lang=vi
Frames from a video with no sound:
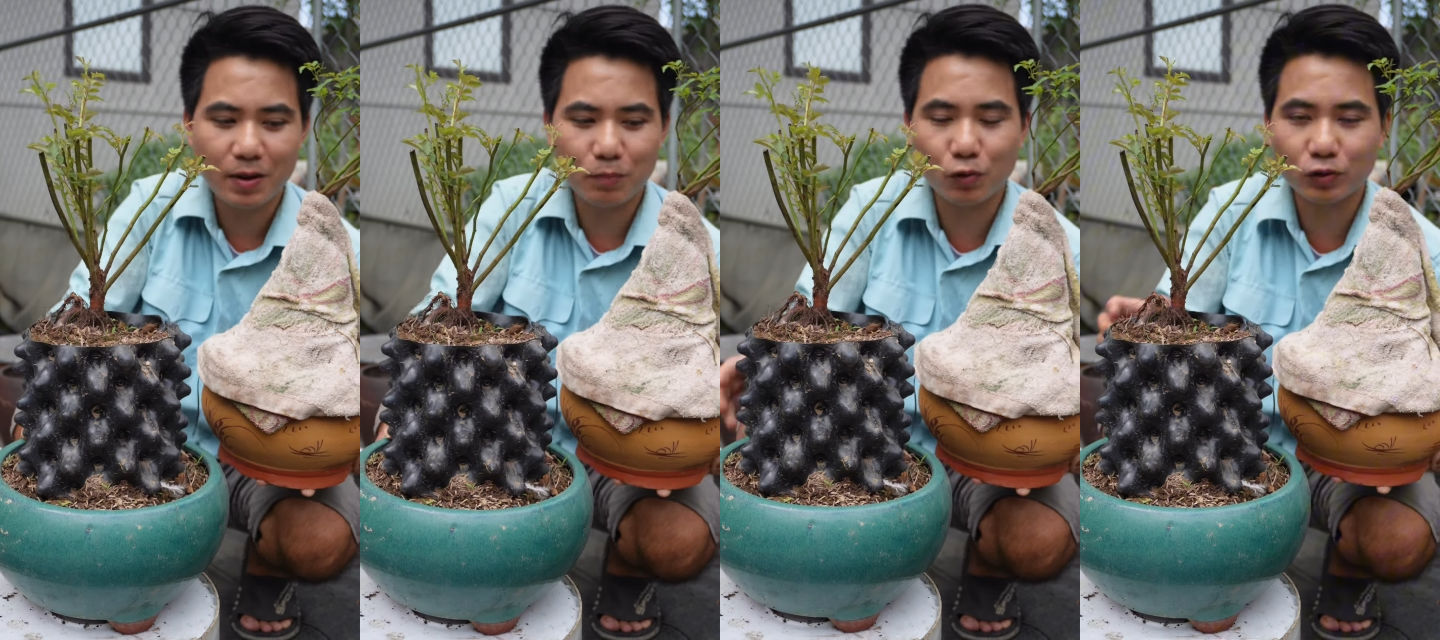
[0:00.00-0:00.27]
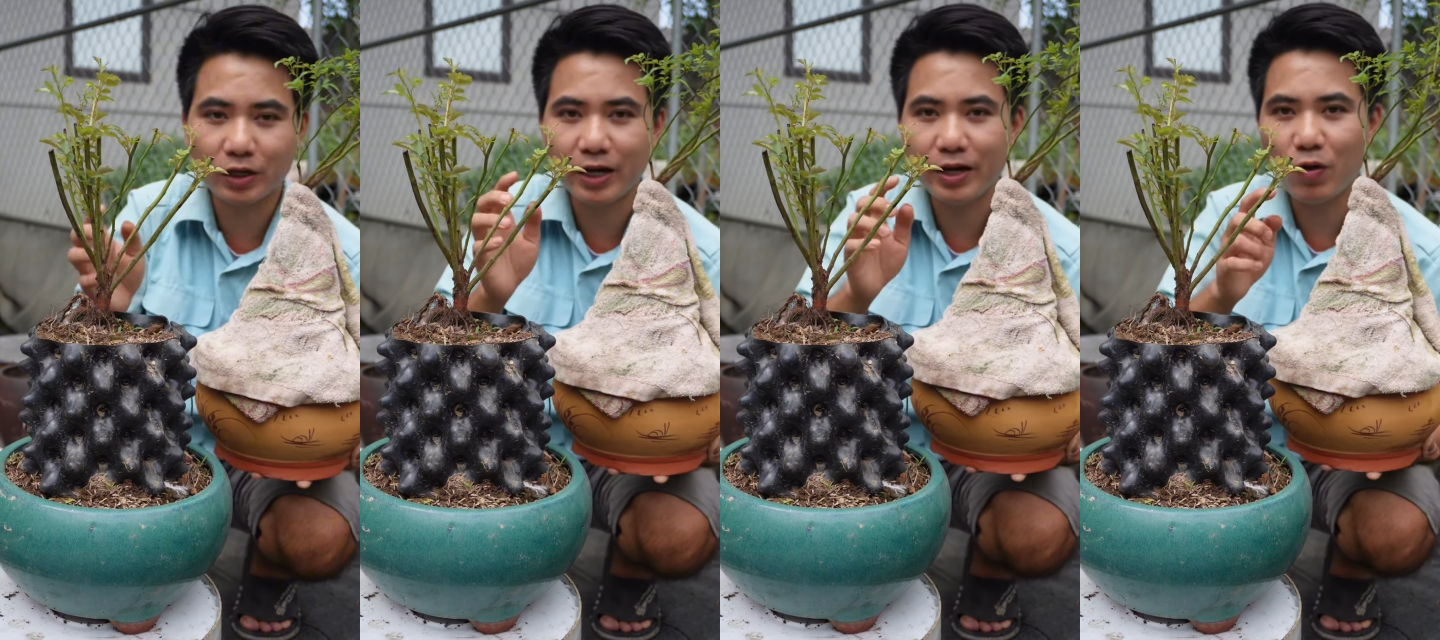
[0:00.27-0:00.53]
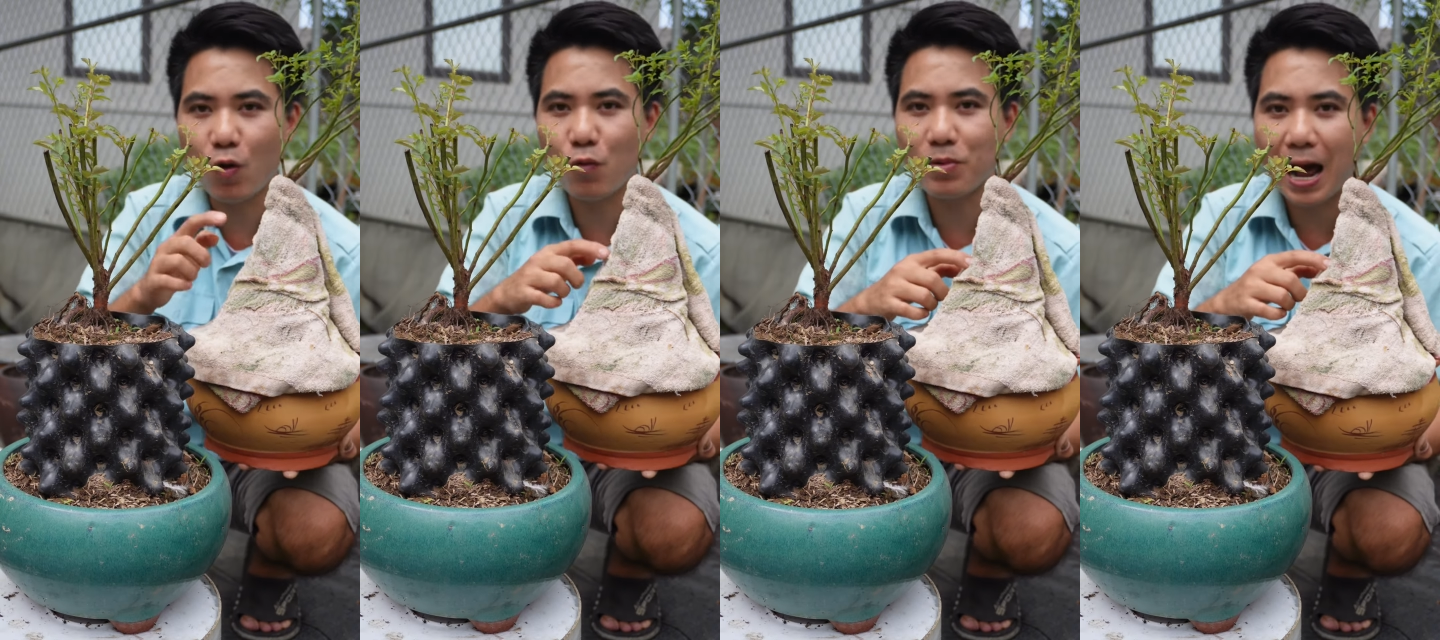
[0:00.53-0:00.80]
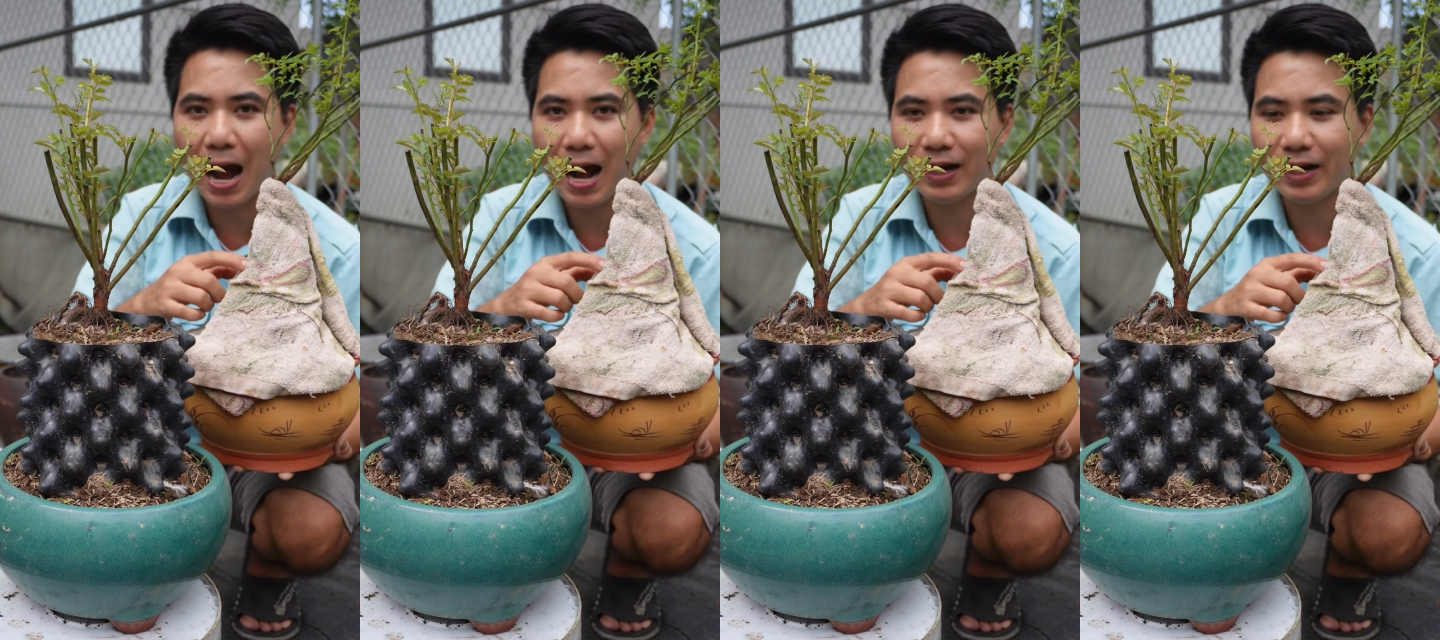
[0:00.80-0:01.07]
Một cây ôm
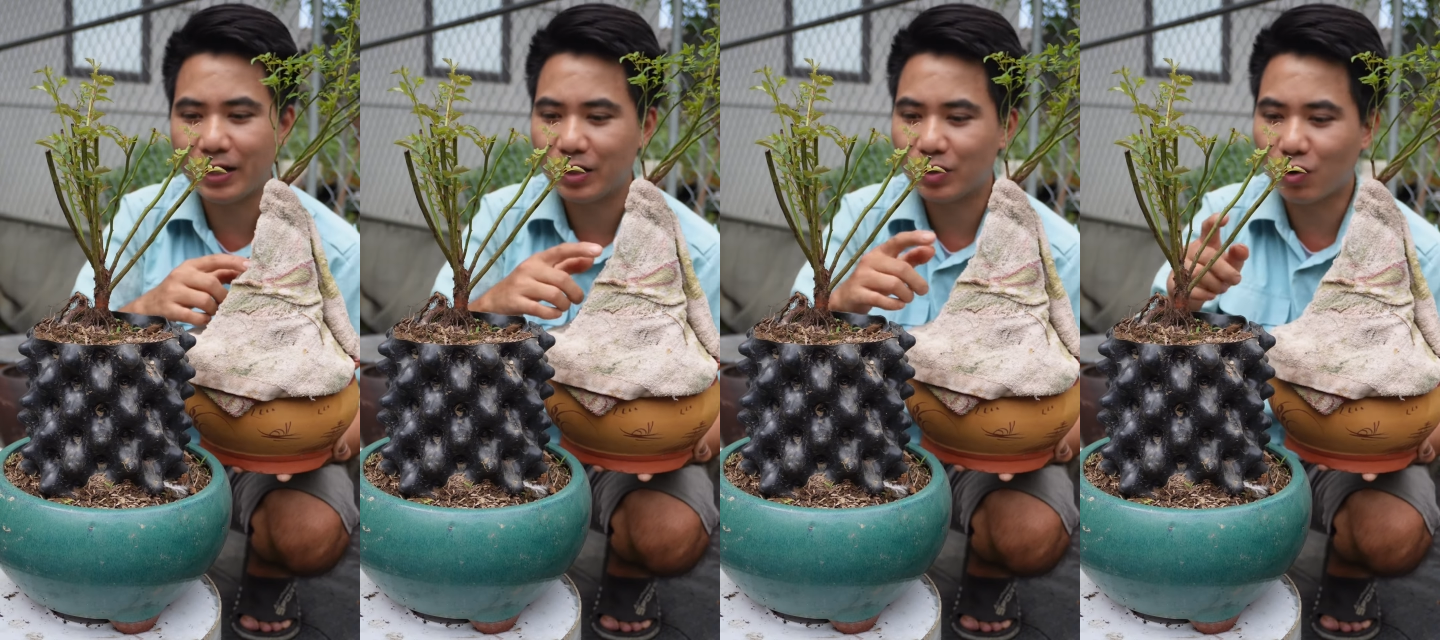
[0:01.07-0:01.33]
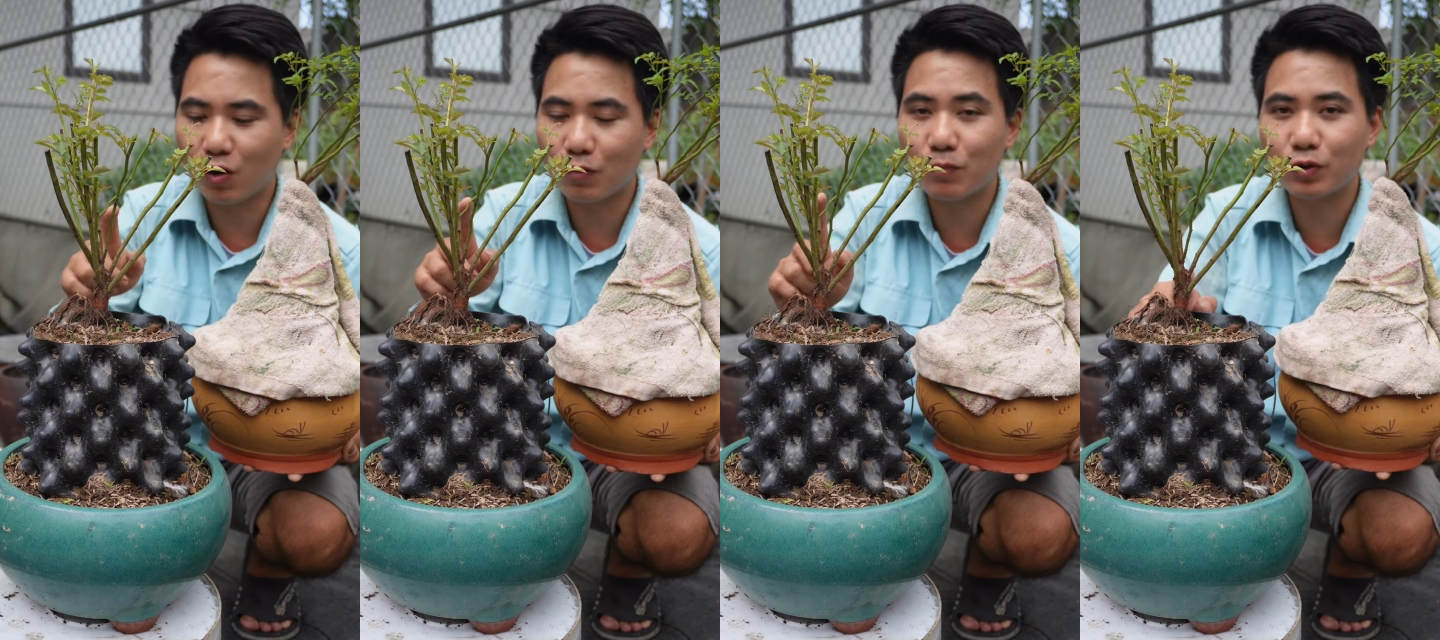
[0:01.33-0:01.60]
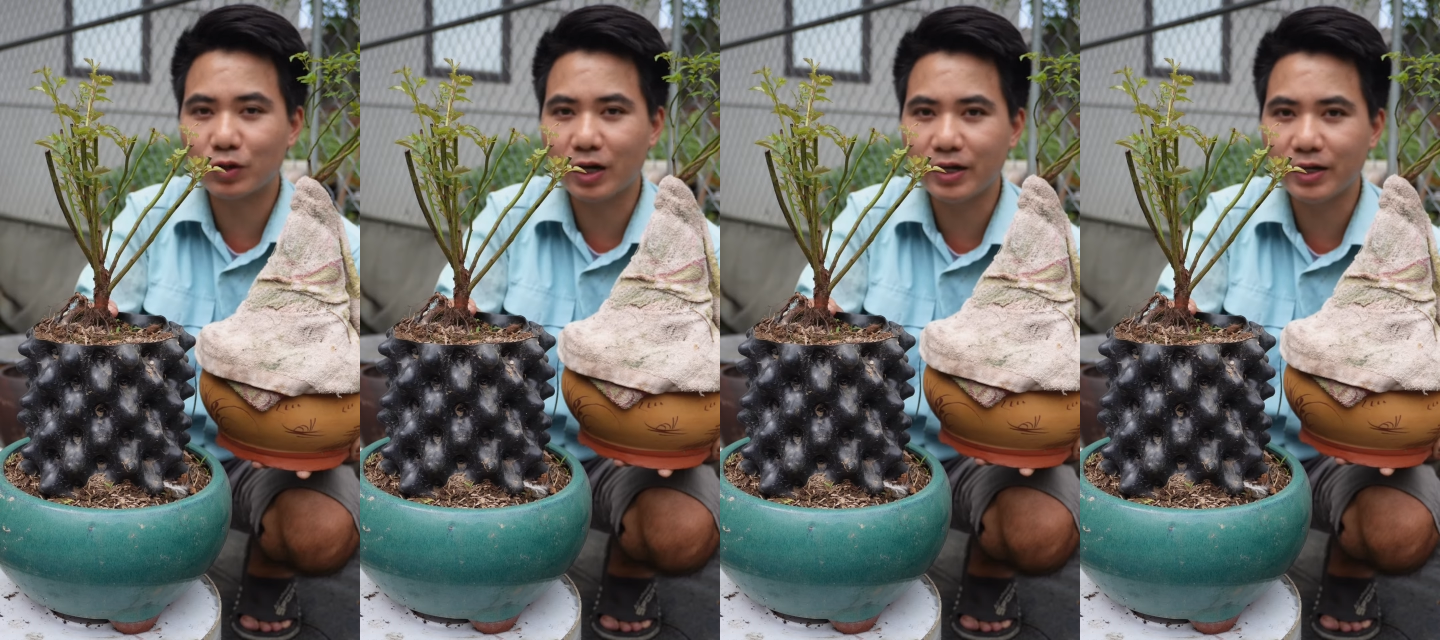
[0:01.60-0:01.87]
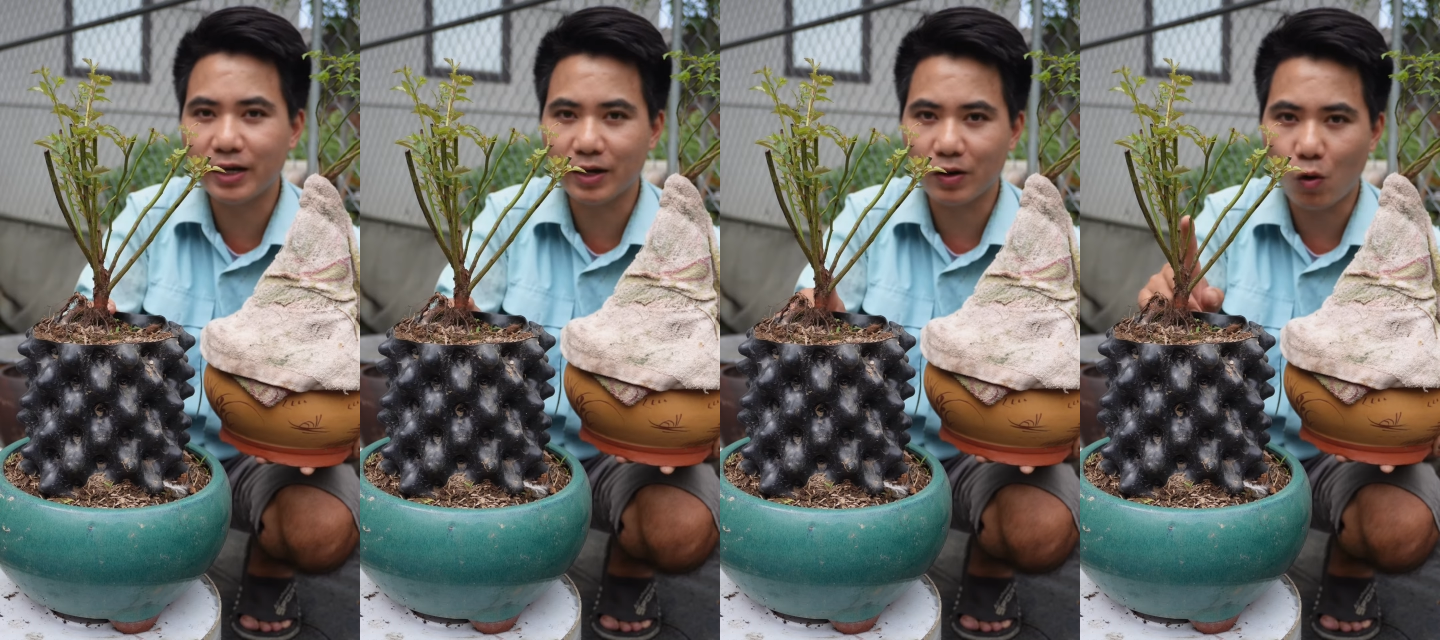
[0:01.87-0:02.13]
đá này, còn một
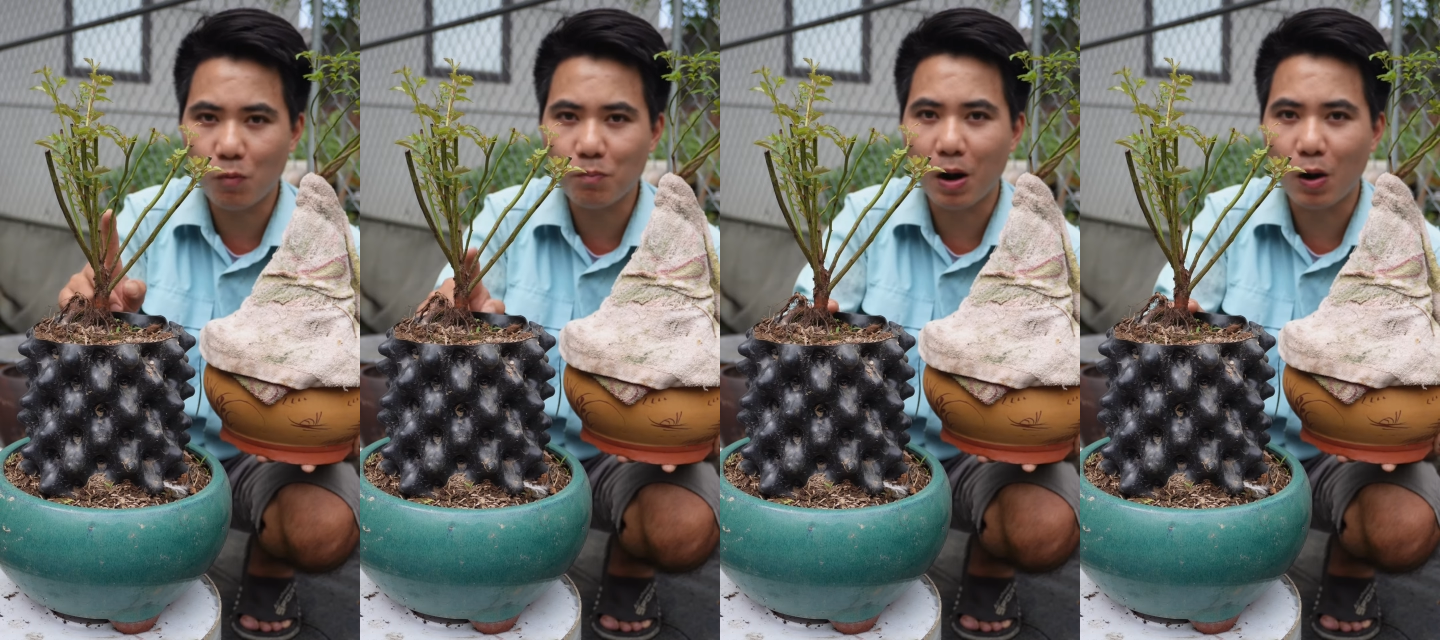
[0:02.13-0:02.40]
cây để ôm